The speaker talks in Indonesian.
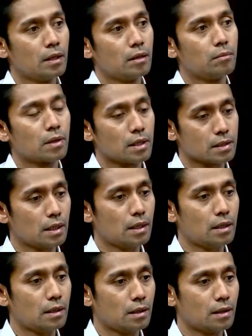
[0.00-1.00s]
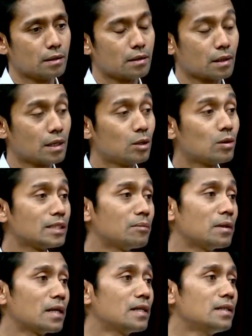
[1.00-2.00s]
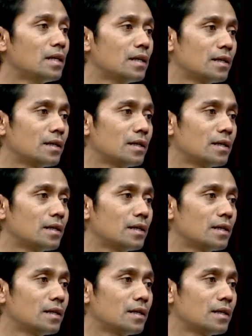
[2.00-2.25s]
merasa uh, terganggu kenyamanannya.